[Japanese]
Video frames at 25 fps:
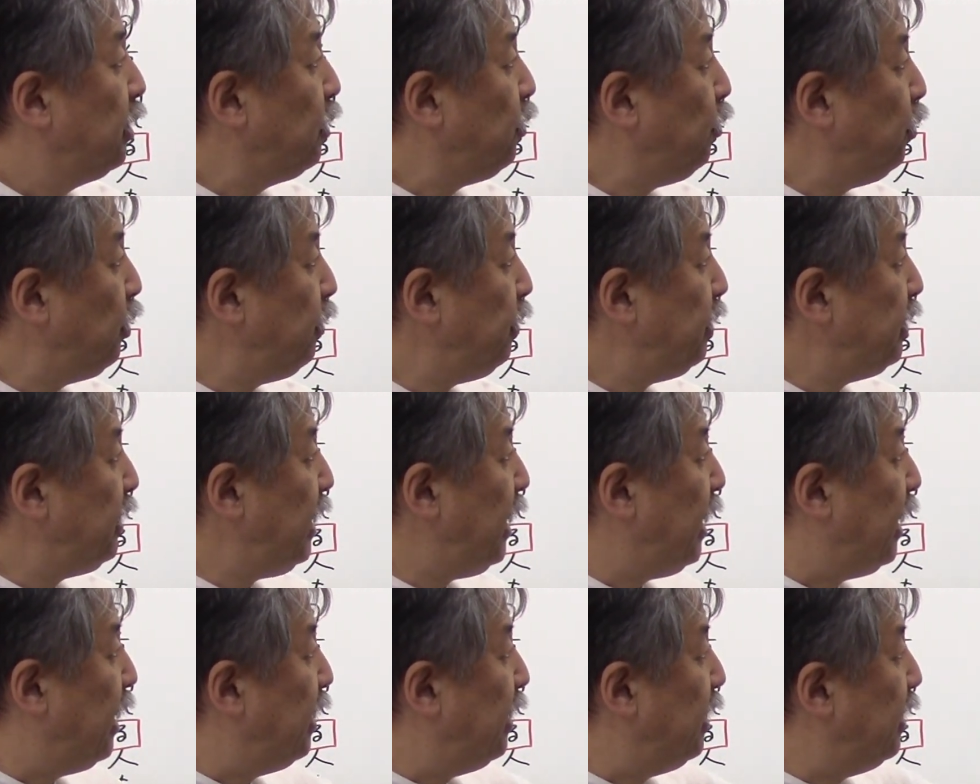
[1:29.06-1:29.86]
これは
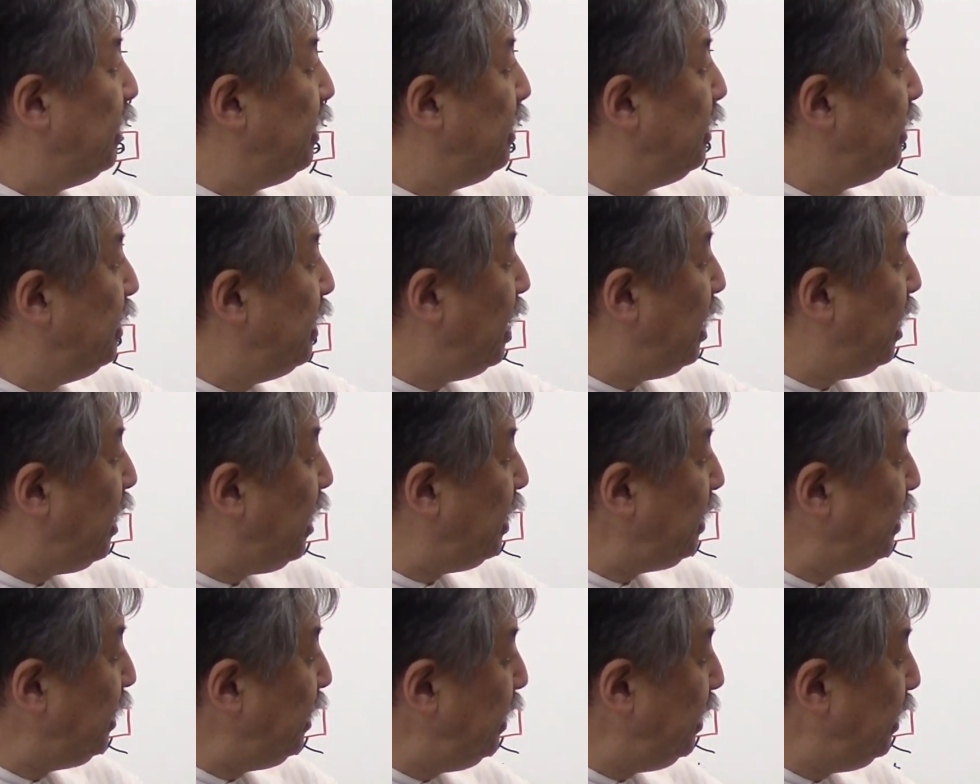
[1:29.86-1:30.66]
ね
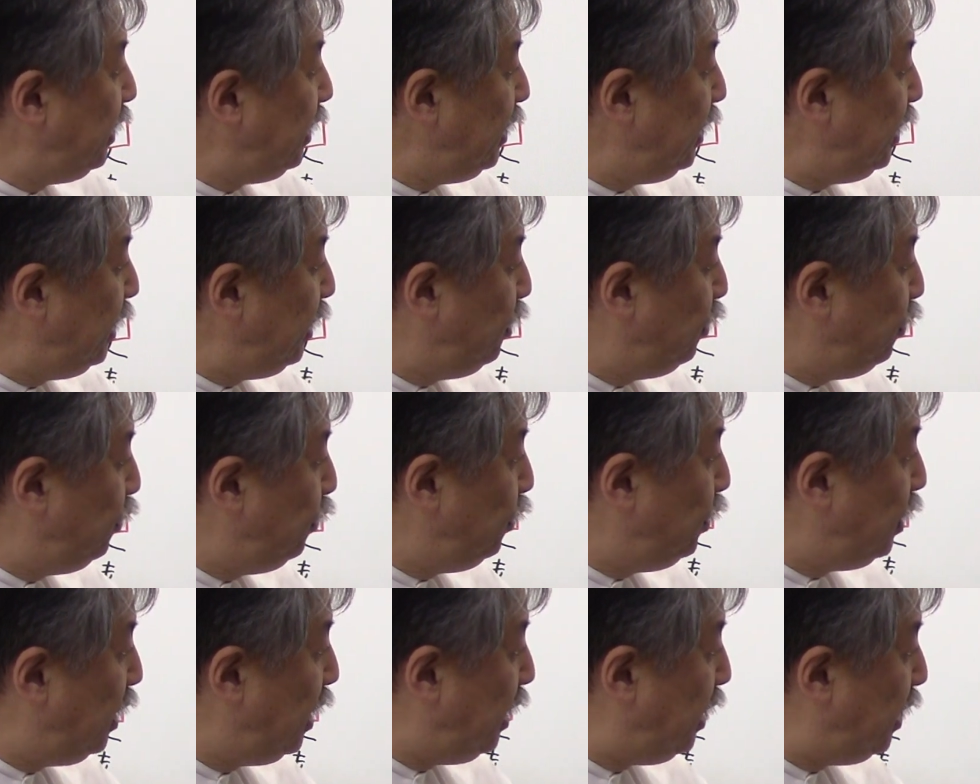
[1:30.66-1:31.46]

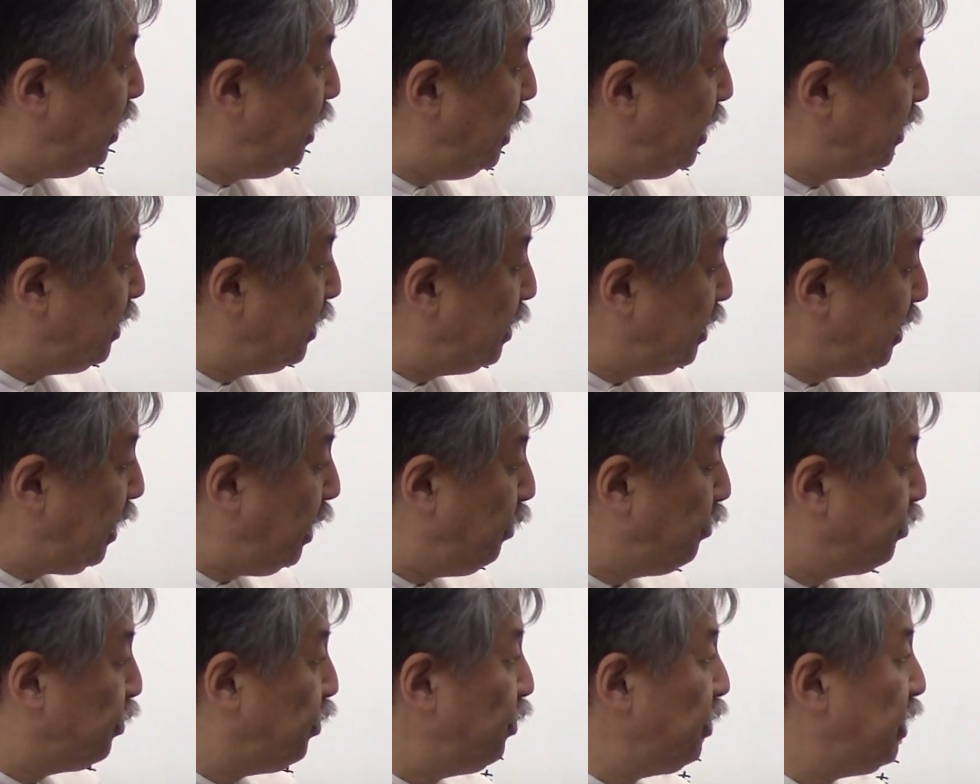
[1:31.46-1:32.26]
ラリリルレレって
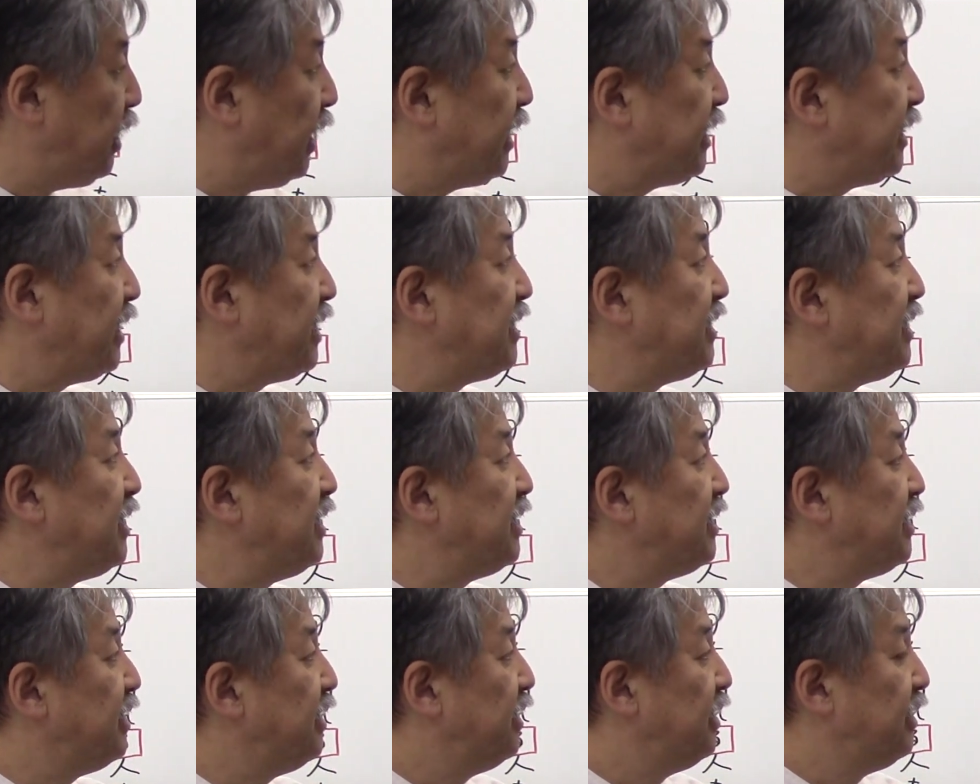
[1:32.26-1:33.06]
タを取った形
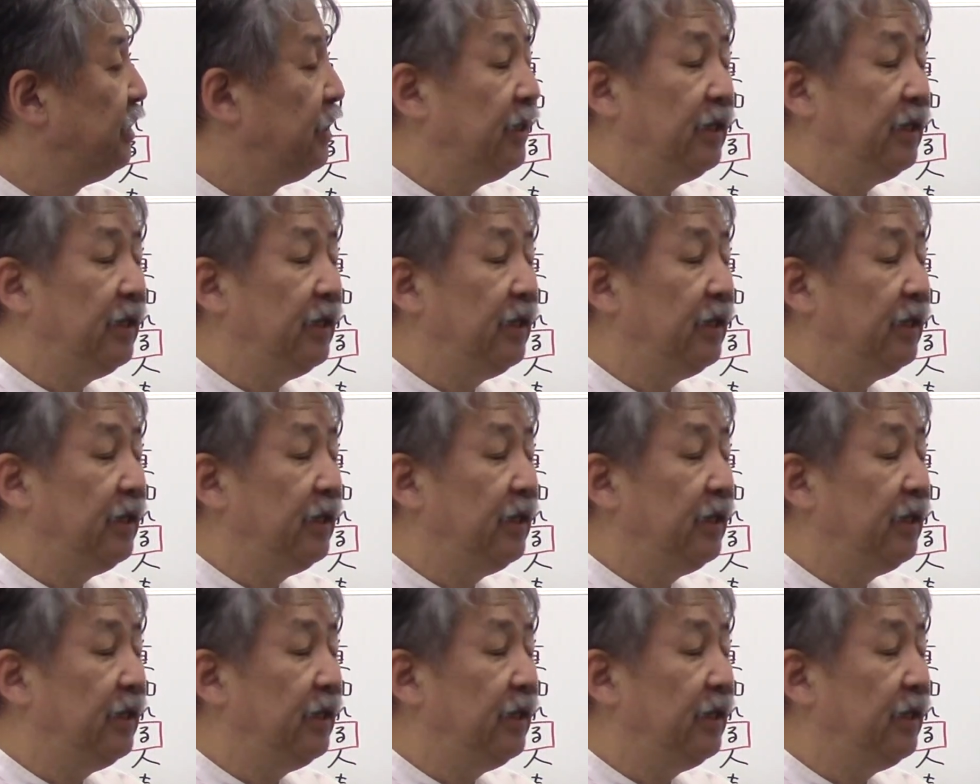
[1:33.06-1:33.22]
です。